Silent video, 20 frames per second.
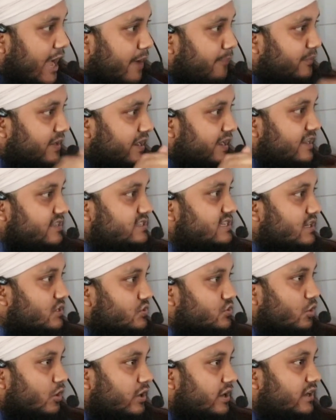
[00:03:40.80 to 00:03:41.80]
আপনি নিজের
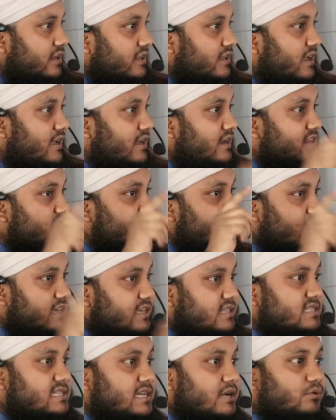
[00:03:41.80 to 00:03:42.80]
শরীরকে নিজে
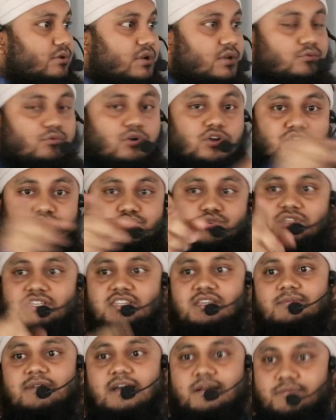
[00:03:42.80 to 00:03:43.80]
ইচ্ছা করে কষ্ট
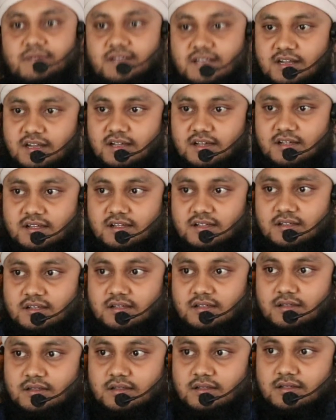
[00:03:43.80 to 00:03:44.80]
দিতে পারবেন না
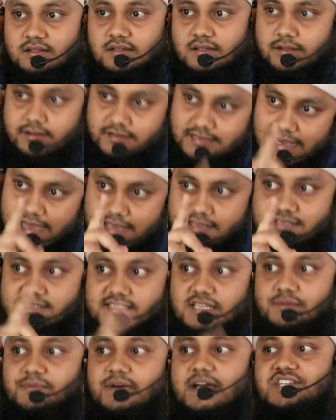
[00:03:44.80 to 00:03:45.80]
এটা
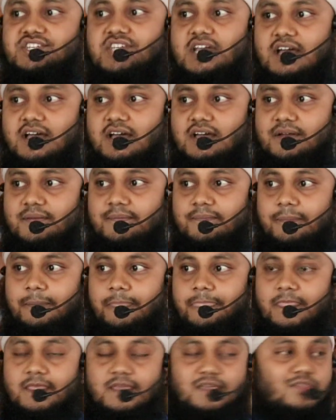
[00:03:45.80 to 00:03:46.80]
হাদিসের ভাষা
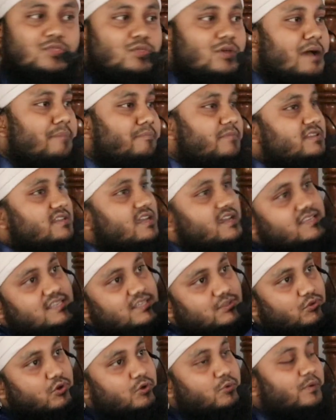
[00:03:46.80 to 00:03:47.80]
কিন্তু আপনি যে এই
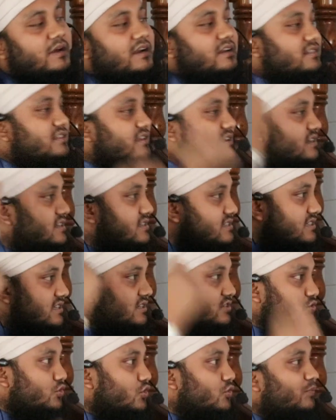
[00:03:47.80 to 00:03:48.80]
যে তরবারি দিয়ে
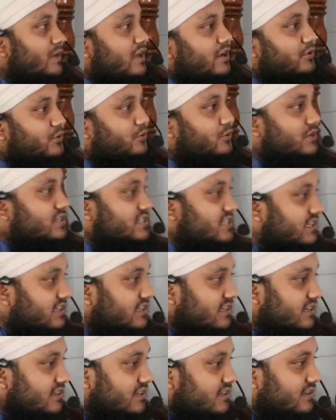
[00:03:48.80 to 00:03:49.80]
নিজে শোক পালন
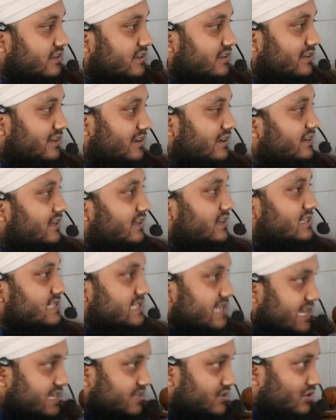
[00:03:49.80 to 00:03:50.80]
করছেন এটা কি
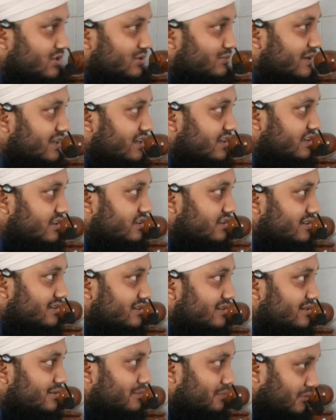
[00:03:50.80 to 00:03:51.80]
জায়েজ হতে পারে
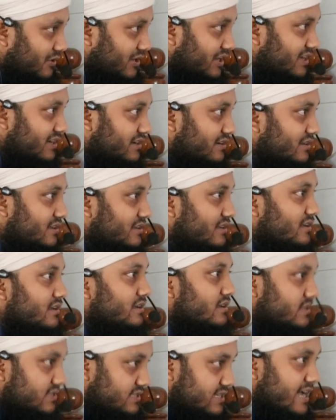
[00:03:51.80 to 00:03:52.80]
বলে
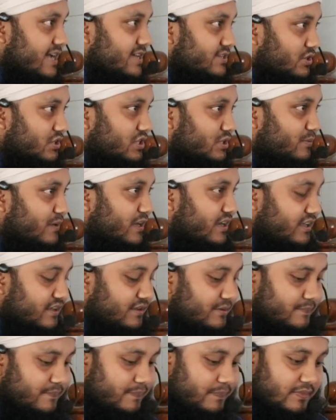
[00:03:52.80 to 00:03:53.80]
জায়েজ হতে পারে
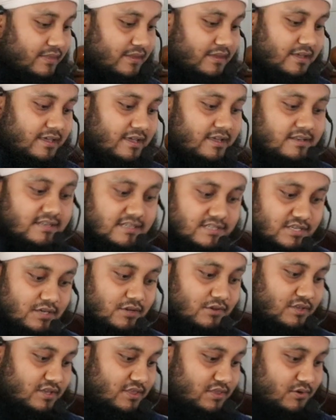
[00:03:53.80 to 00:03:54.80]
এইটা
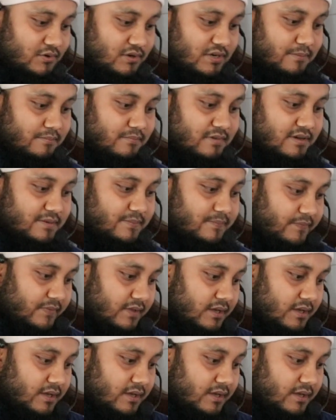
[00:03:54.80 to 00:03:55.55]
ছিল দ্বিতীয় নাম্বার